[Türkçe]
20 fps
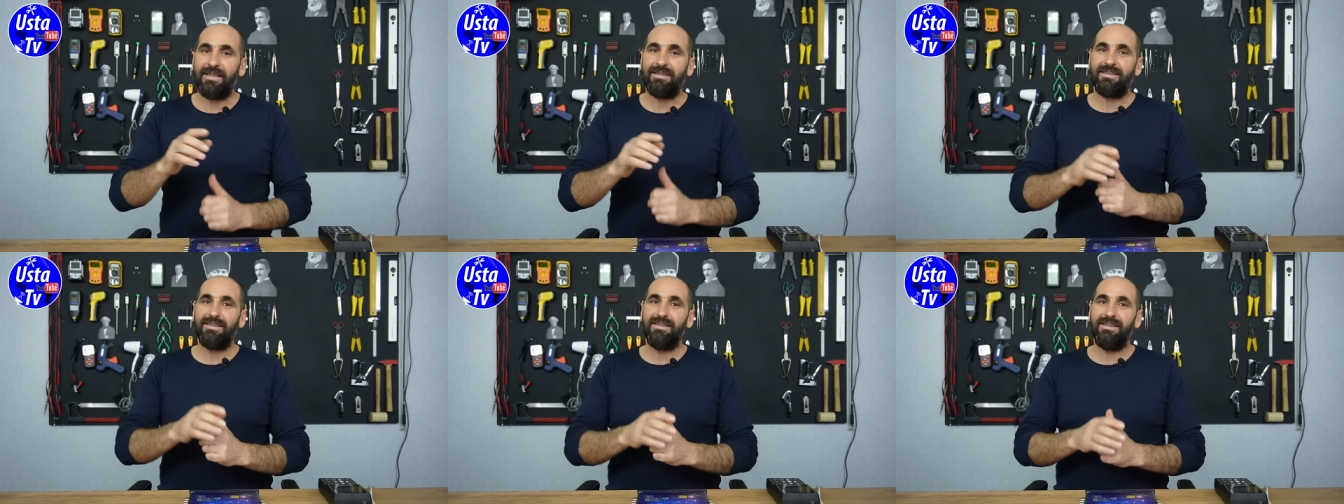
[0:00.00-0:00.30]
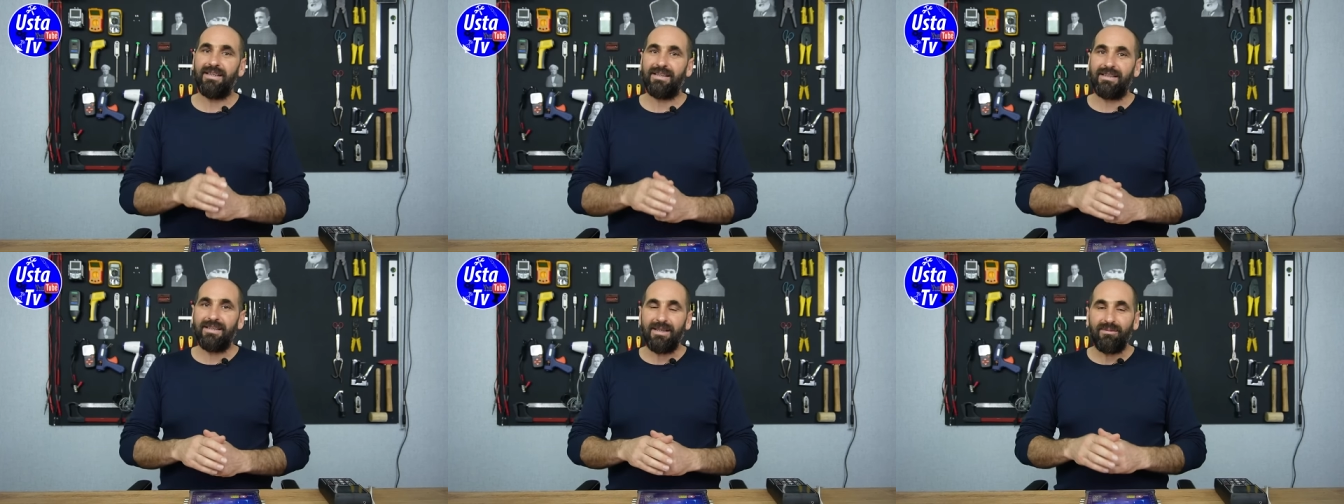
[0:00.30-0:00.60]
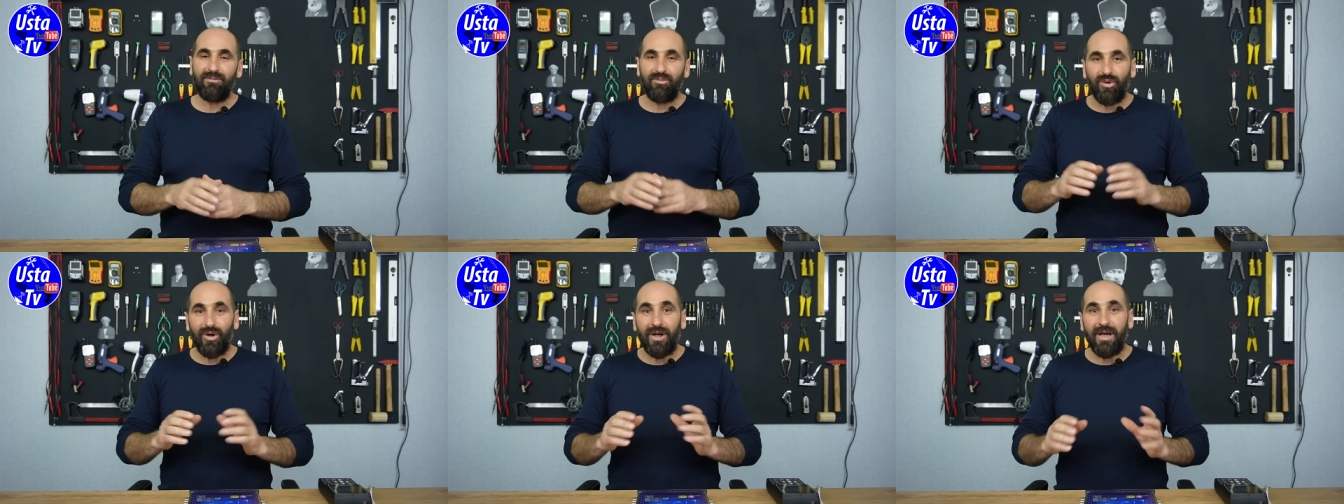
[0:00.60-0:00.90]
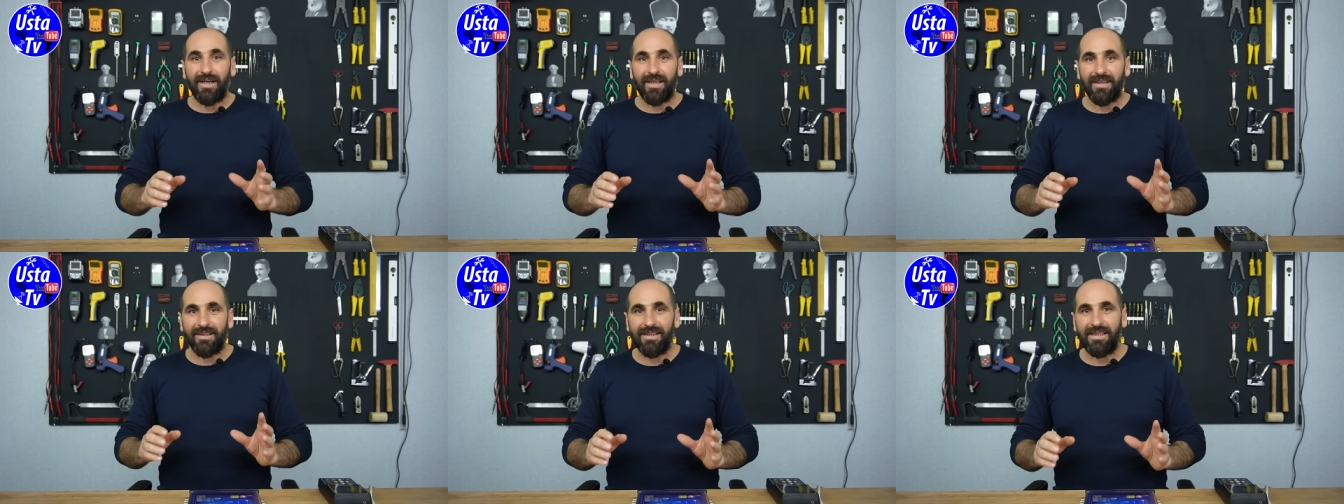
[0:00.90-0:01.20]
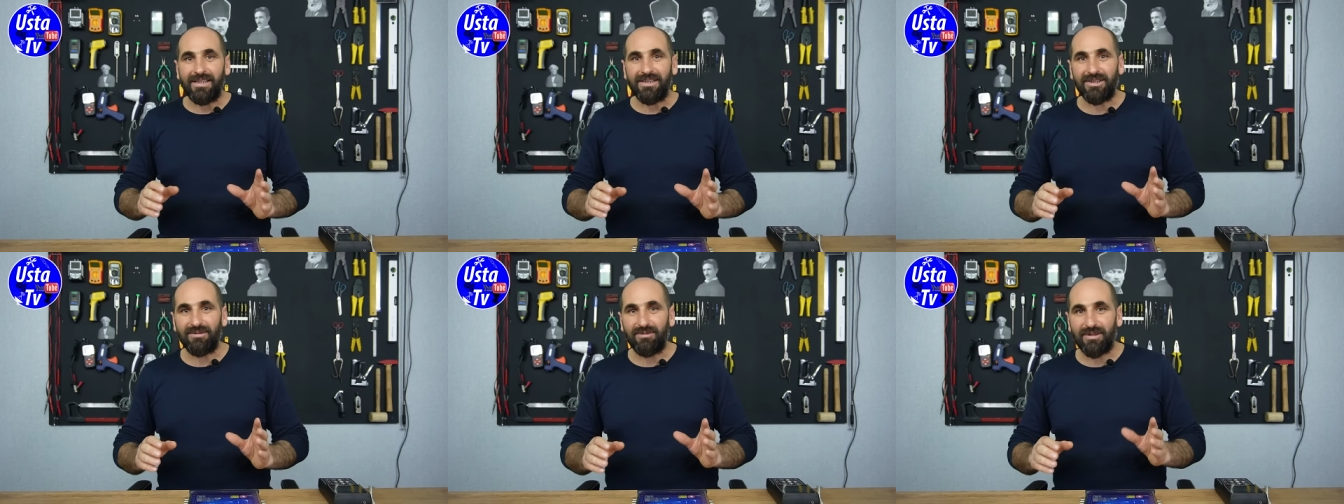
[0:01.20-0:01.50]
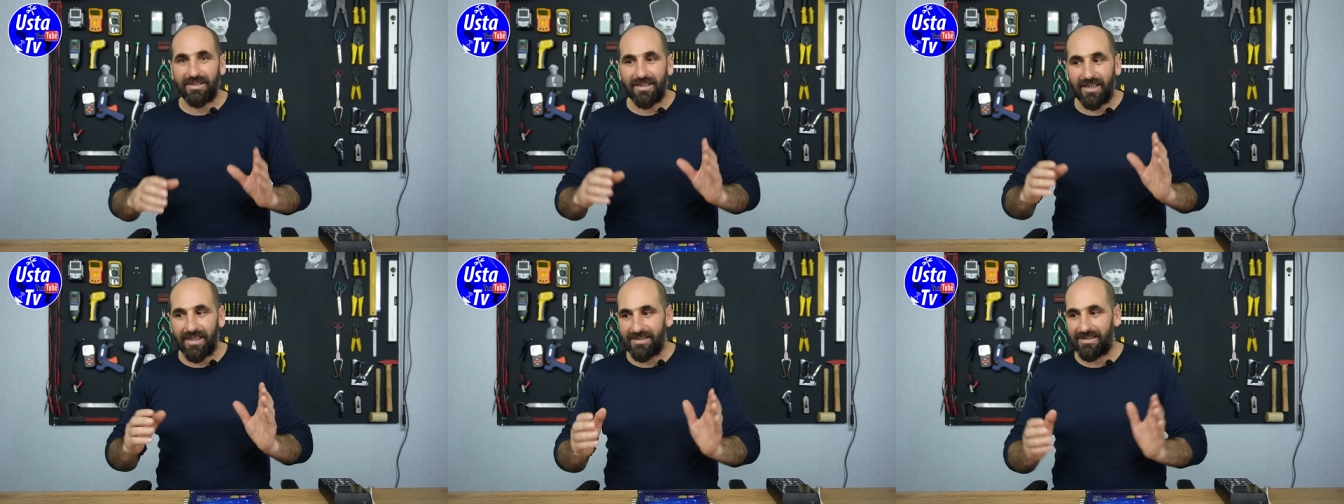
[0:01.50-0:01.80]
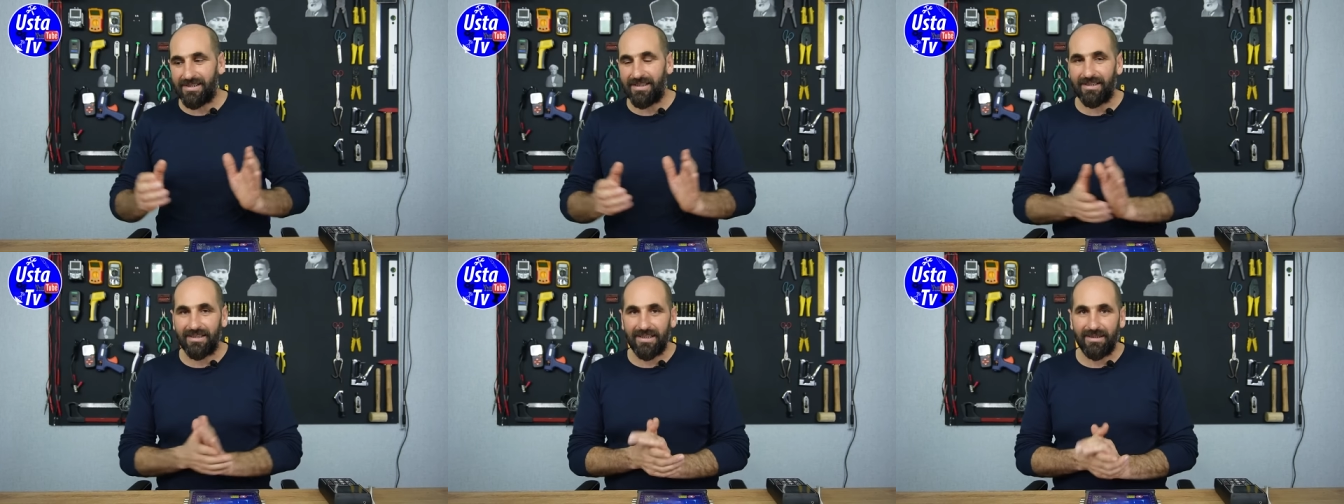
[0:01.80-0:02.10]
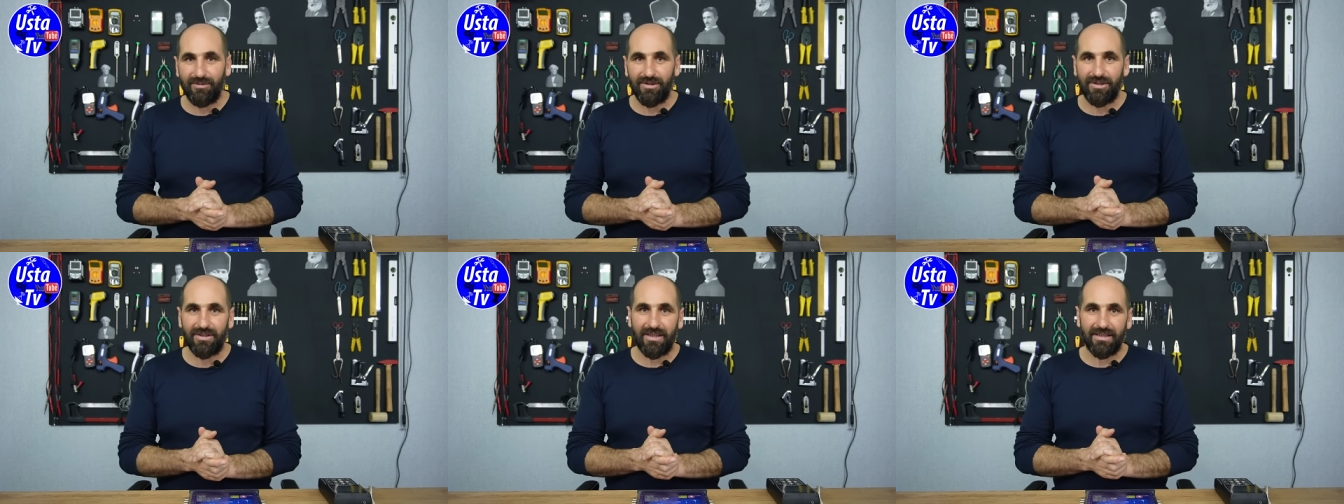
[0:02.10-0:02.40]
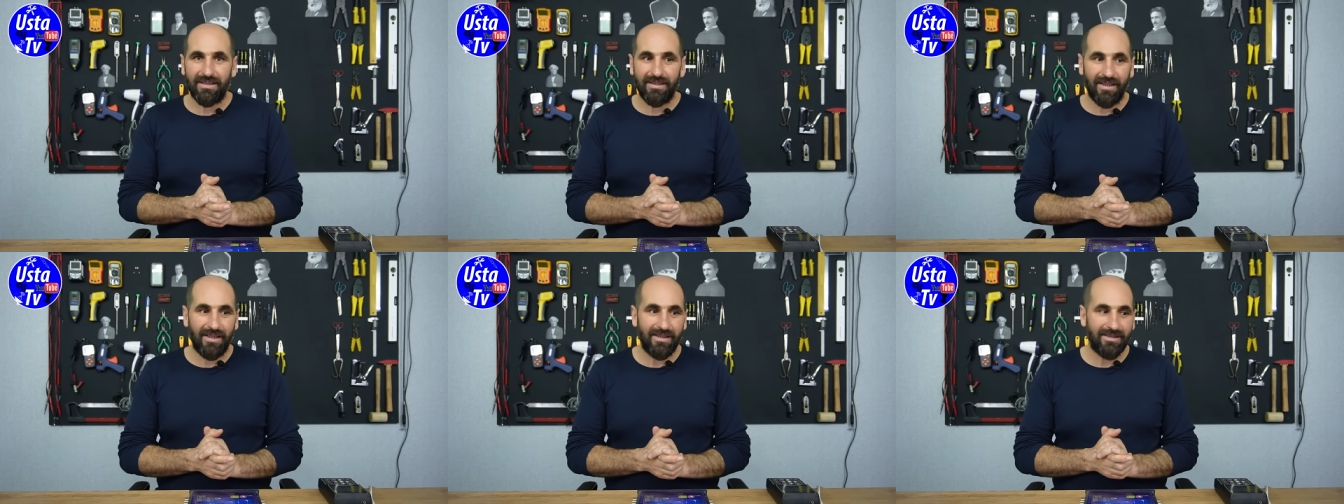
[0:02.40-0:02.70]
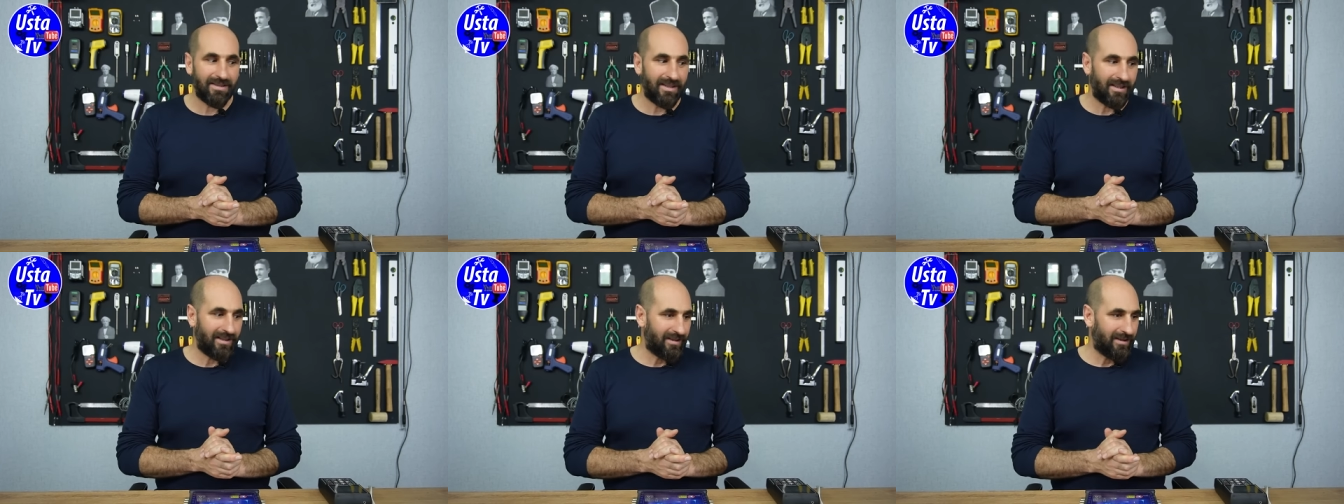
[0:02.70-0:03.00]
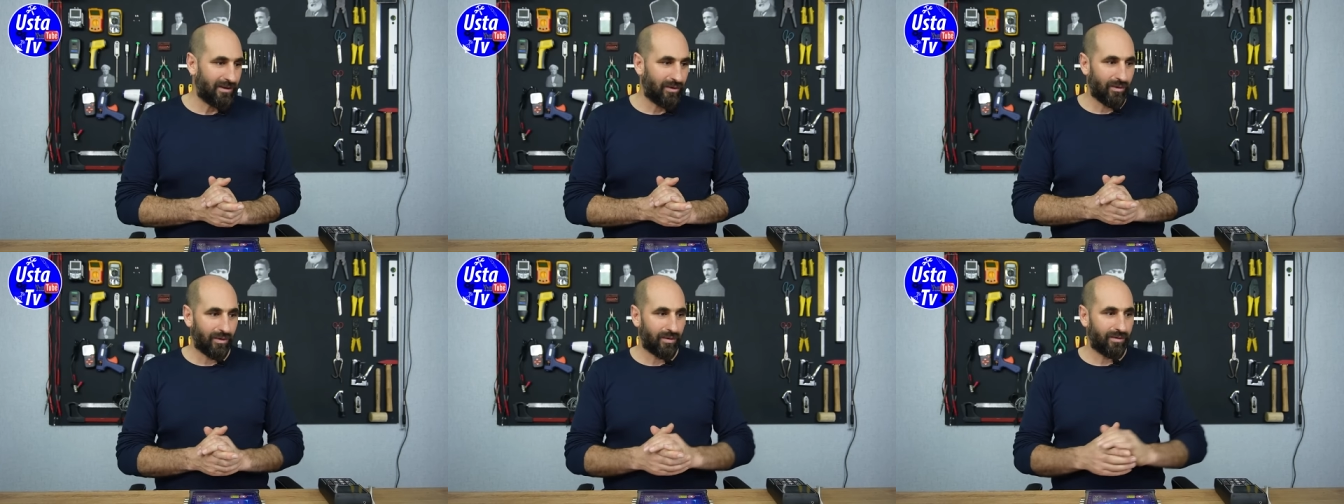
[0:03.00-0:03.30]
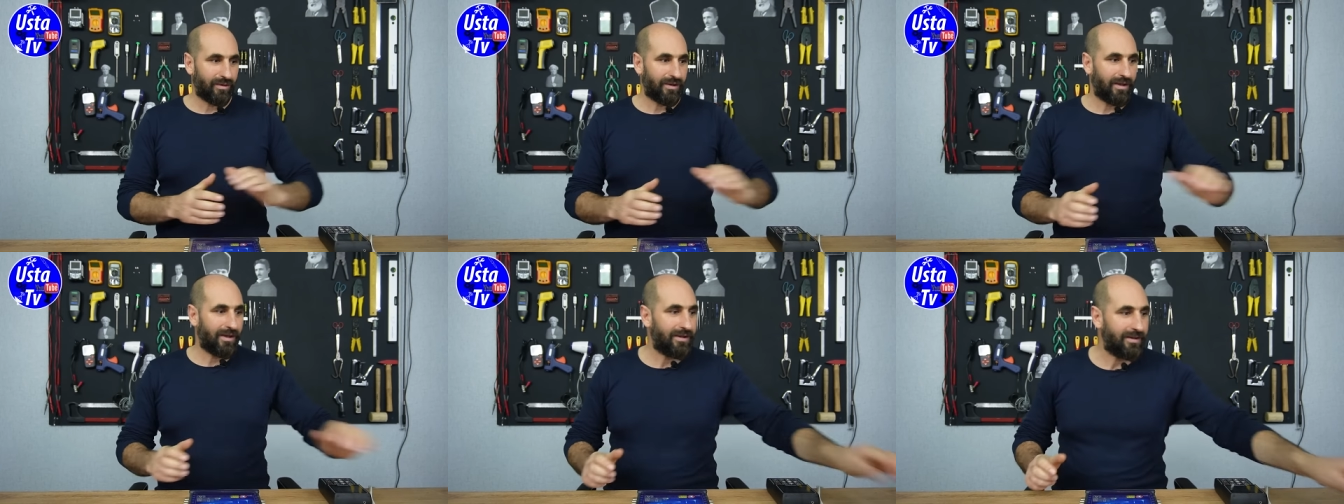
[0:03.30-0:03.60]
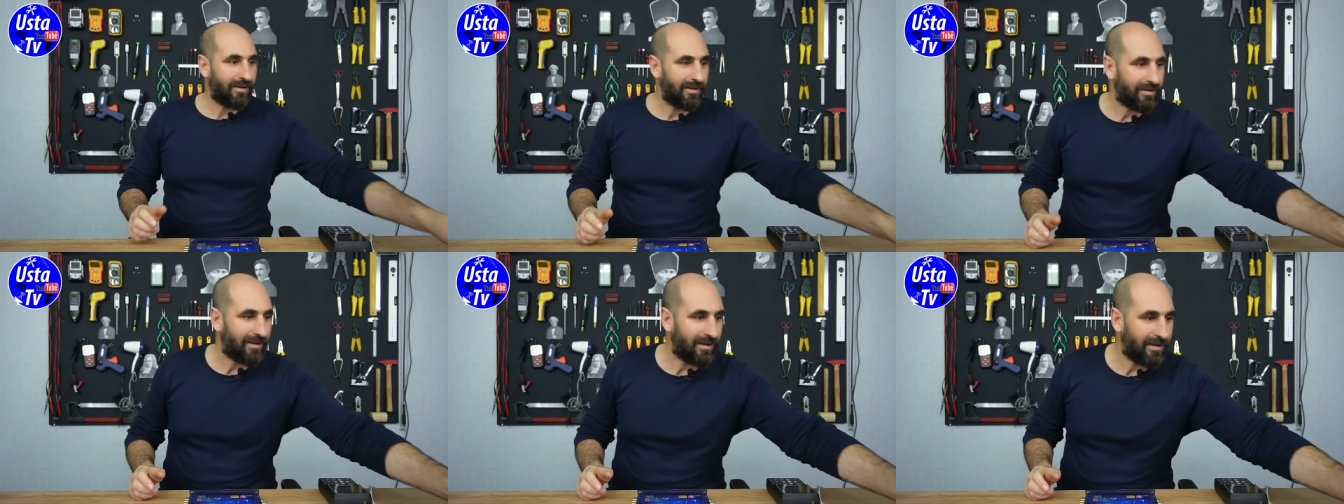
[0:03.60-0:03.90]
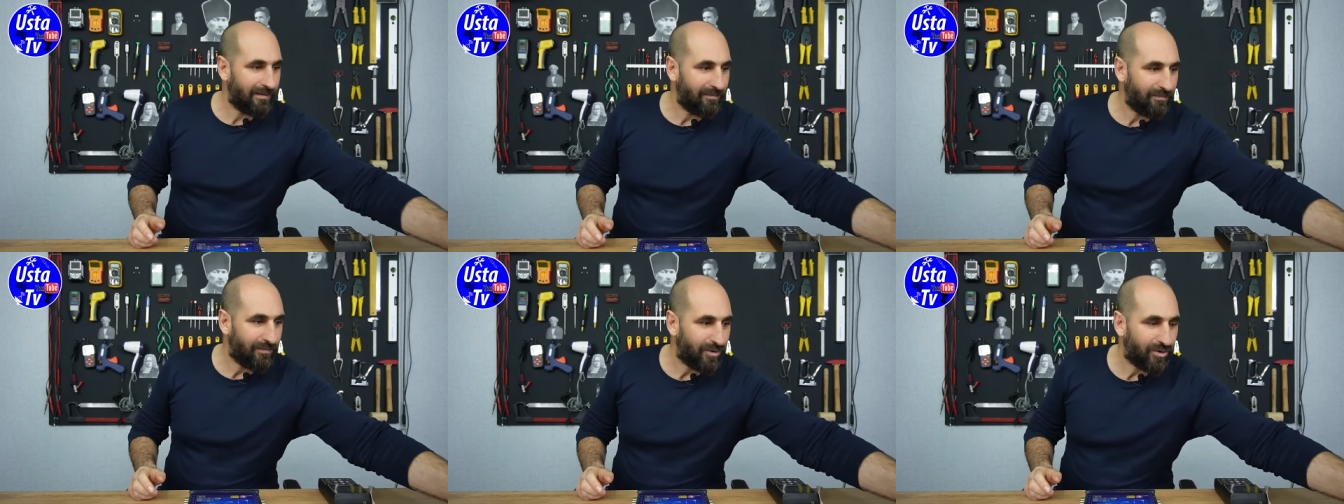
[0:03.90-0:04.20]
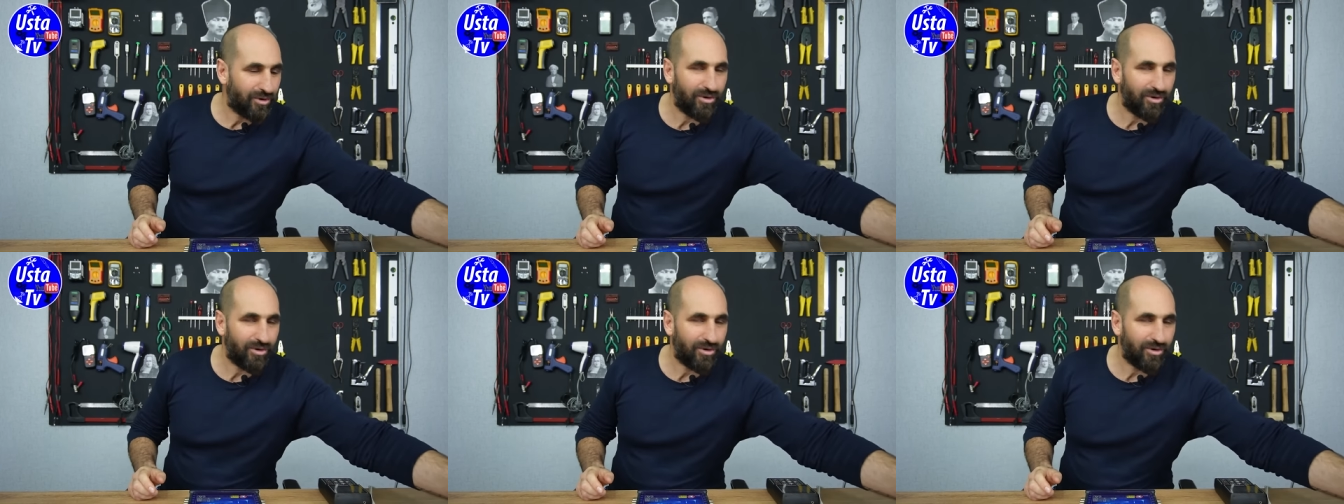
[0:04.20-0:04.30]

Kesinlikle. Bu arada şimdi Dayzek demişken Dayzek'in ne olduğunu anlatalım.